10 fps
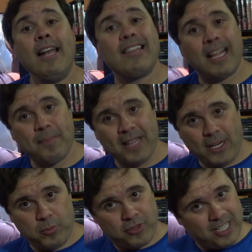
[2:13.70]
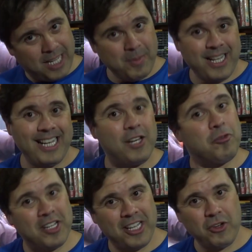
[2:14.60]
eles adaptaram para cinema em
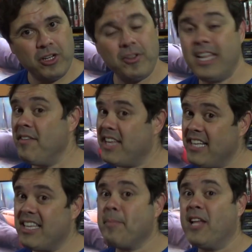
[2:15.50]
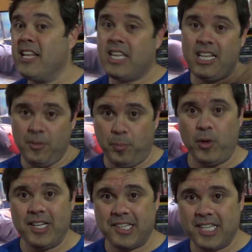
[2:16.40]
99. Na verdade, adaptaram até
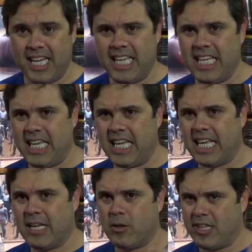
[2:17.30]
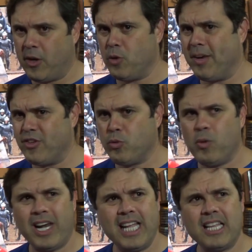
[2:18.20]
depois, né? Em, que no Brasil
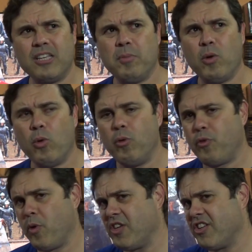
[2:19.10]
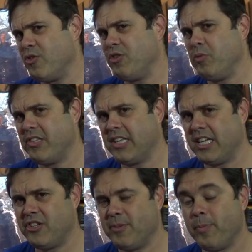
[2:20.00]
como A Lenda de Beowulf, que eu acho que é
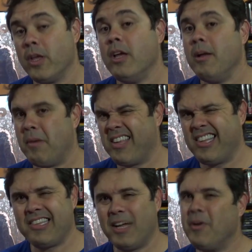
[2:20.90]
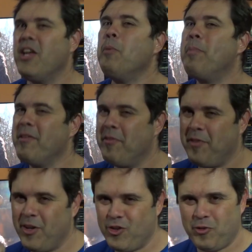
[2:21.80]
2007. Pra ser sincero, eu
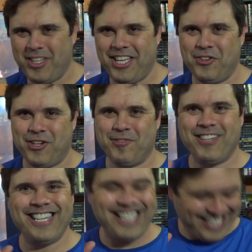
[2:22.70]
prefiro de 99.